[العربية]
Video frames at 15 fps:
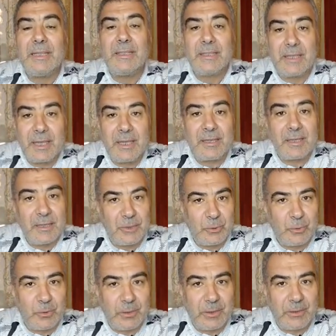إنكار
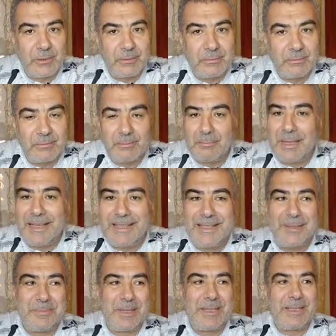الروح مع
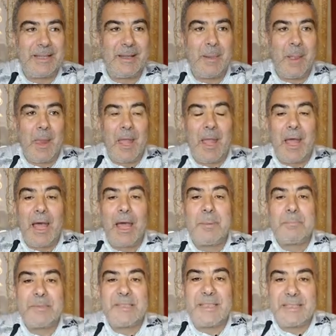العلم أن
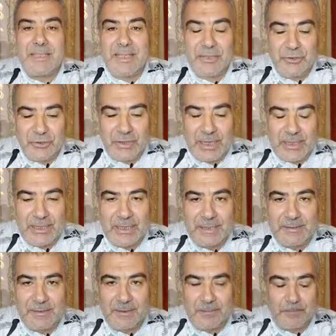أبسط الأشياء
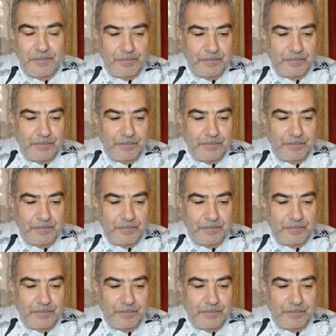التي